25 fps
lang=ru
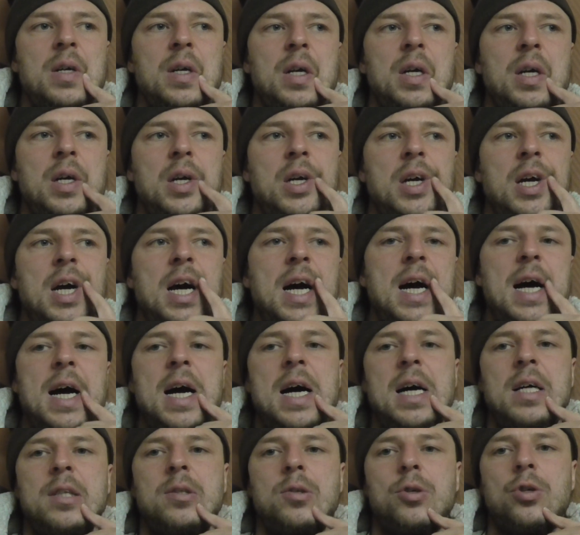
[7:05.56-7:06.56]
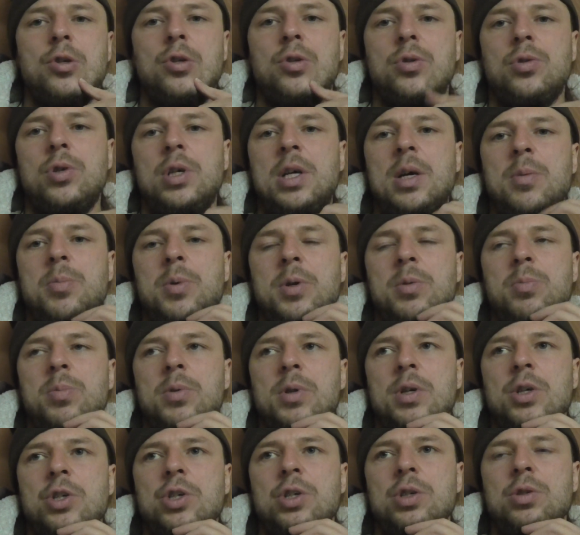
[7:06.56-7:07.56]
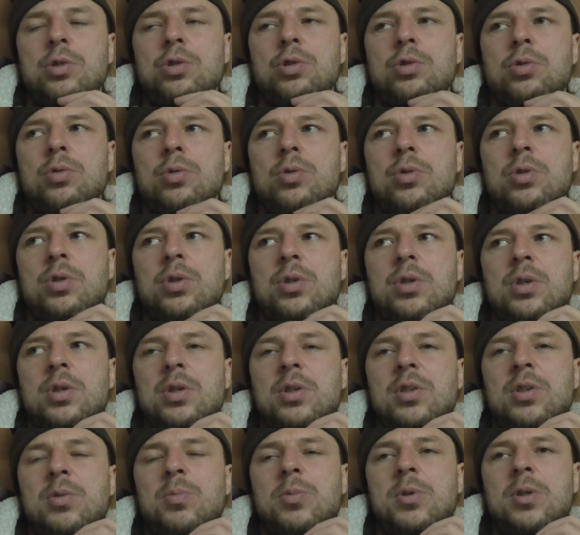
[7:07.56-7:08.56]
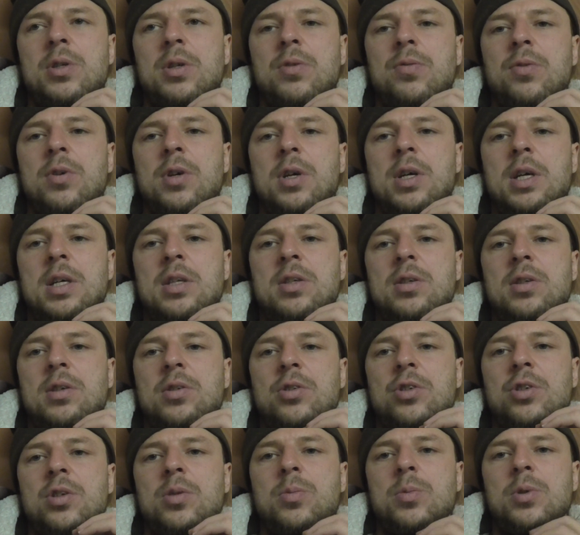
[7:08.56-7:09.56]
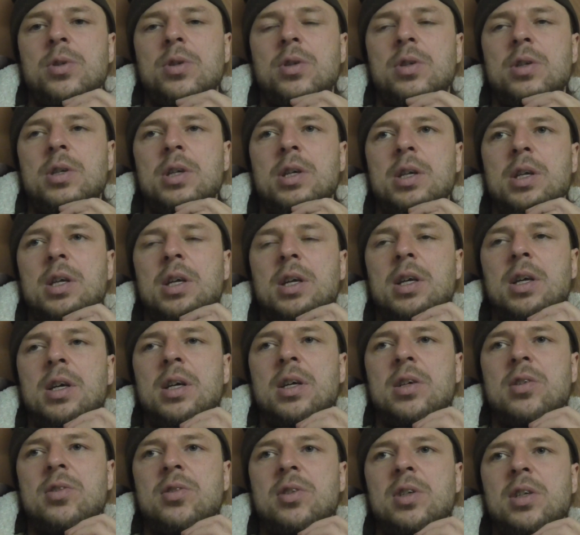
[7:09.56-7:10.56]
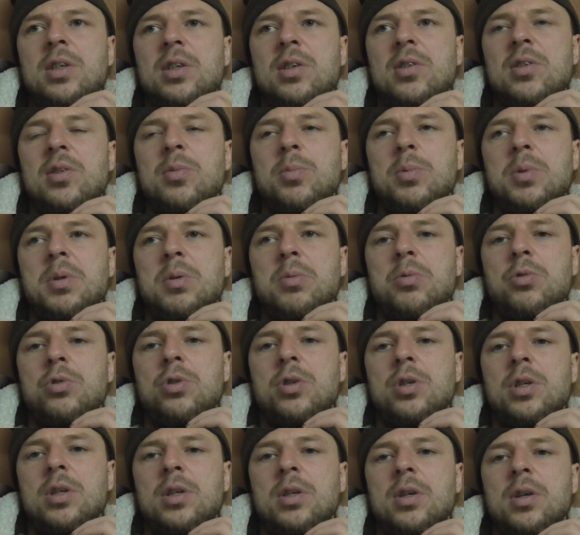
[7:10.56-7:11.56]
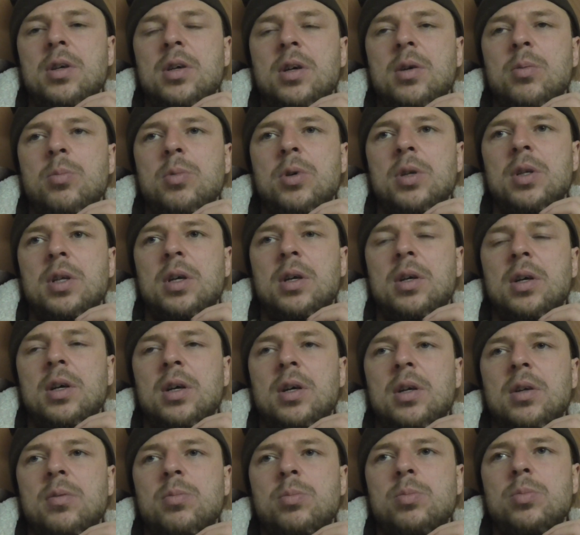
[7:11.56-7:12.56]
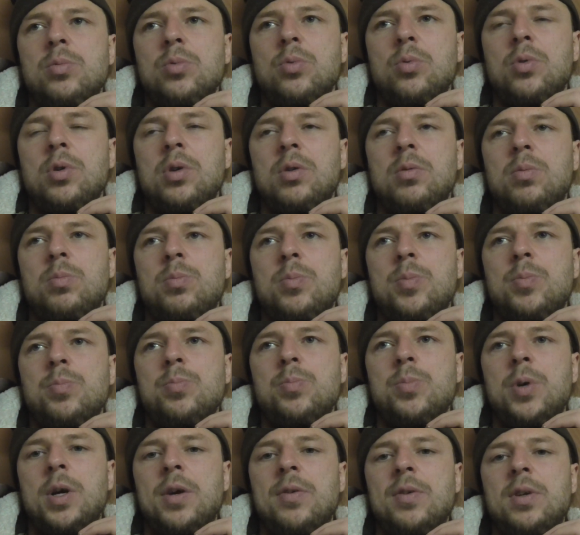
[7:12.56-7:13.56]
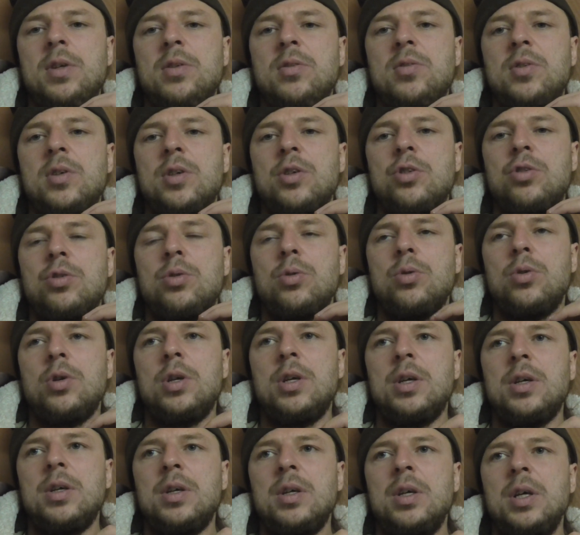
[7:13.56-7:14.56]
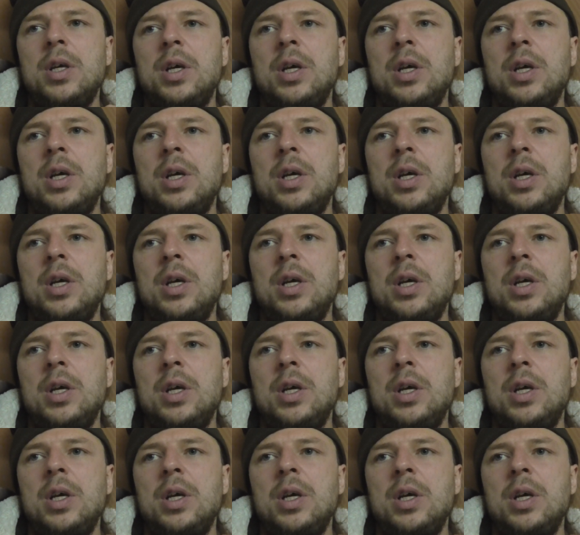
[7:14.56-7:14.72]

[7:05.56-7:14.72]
– а, то, что я предположил, что э, Димитровграде должны быть недорогие гостиницы, потому что это как бы такая, ну, как провинция, что ли.